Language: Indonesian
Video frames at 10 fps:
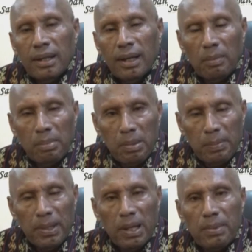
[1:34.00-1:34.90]
kalau
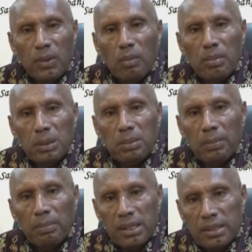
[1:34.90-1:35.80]
pemimpin dia
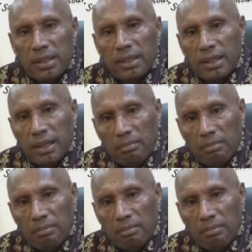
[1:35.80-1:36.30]
berkomitmen, pasti